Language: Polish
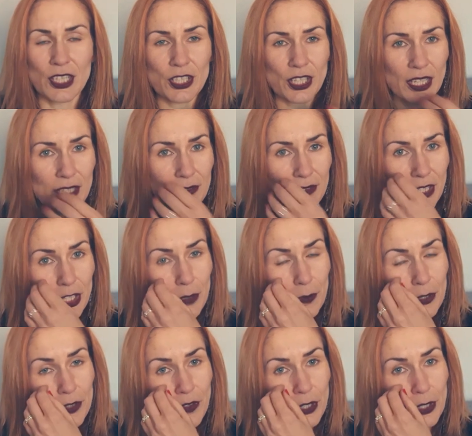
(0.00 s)
Jeżeli w
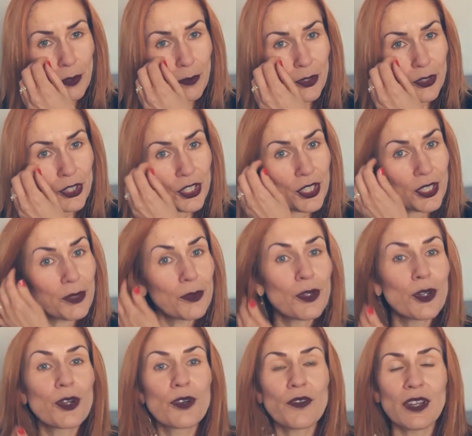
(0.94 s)
naszej podświadomości
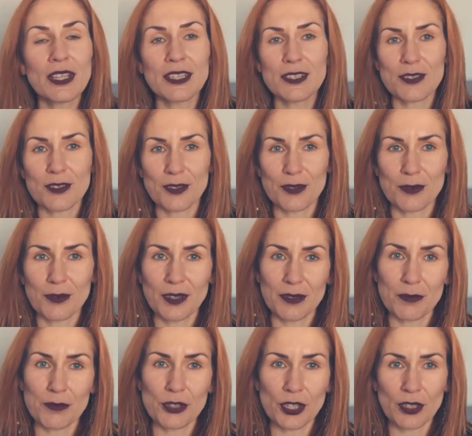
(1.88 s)
ulokowane są
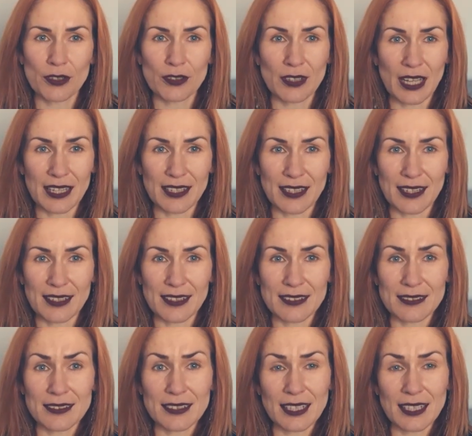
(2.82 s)
przekonania,